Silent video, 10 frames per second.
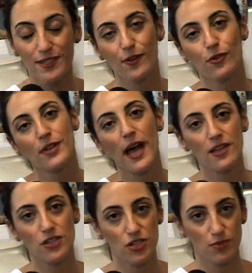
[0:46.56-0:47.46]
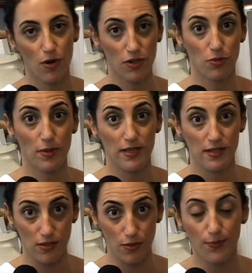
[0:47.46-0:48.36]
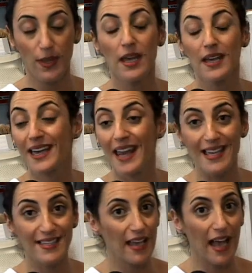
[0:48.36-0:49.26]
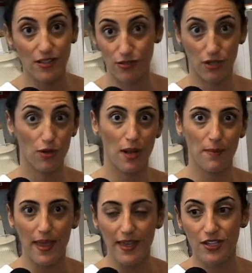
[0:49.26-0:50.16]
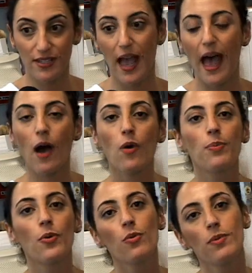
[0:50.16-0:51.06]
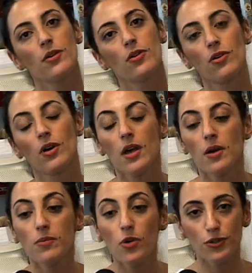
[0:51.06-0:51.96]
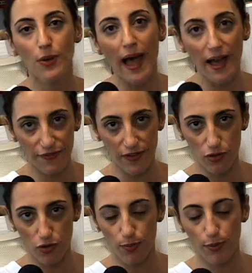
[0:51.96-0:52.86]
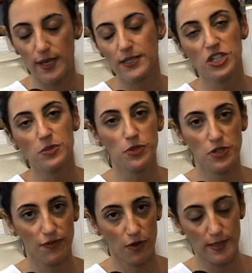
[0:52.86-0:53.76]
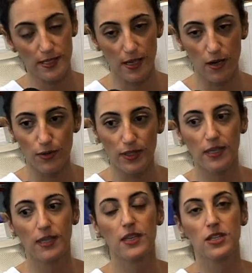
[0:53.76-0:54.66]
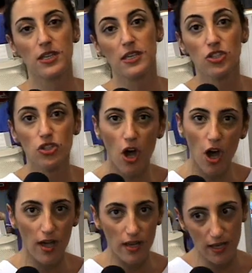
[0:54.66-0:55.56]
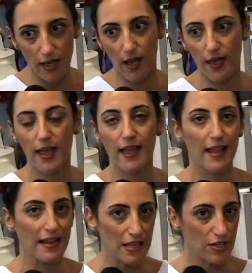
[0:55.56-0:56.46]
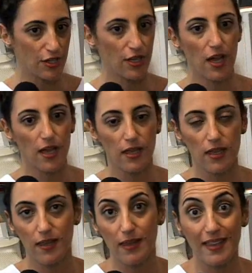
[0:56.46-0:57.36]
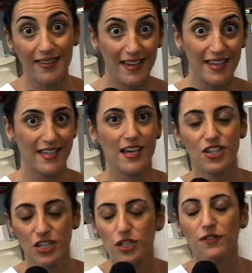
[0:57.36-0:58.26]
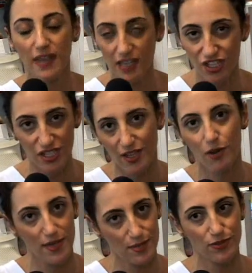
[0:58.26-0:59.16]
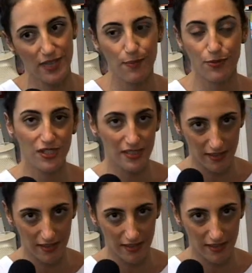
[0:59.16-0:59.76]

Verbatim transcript: as faculdades de moda no Brasil crescem assustadoramente, há um público muito ávido por esse tipo de informação histórica e analítica e interessante e divertida ao mesmo tempo de